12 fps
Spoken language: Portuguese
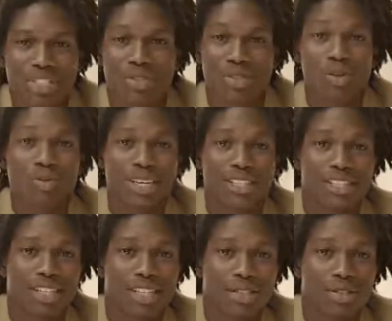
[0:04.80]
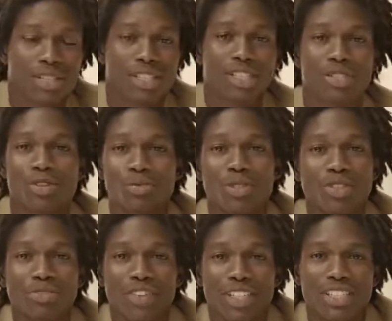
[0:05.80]
Eu sou o Marcelo e estou muito
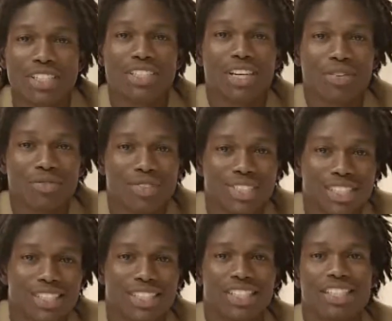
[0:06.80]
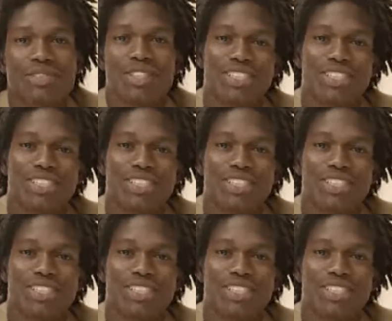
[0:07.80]
feliz em estar com vocês aqui no